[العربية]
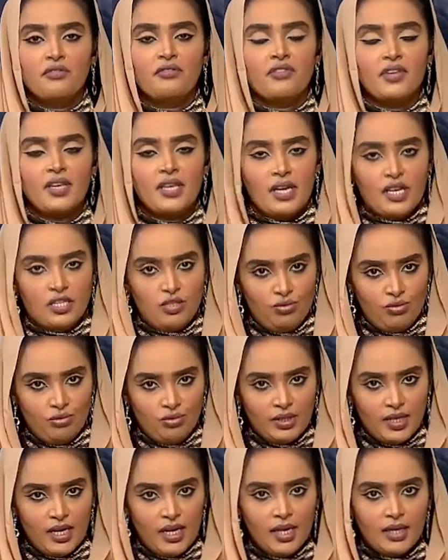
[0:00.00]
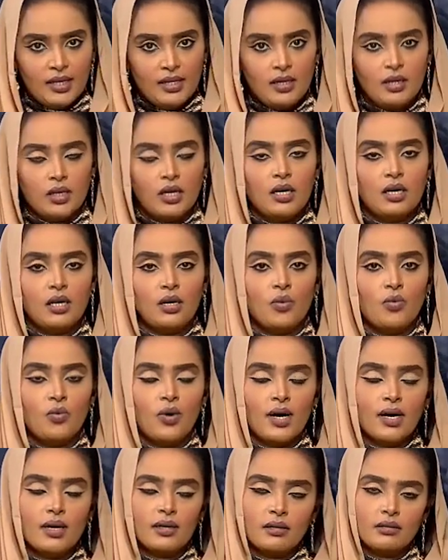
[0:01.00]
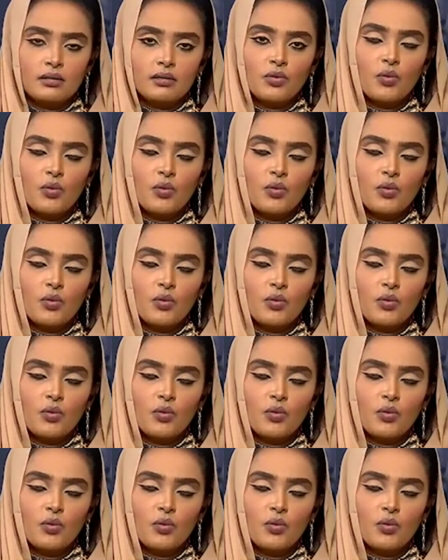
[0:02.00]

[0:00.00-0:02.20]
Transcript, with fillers: في السودان آه، وأن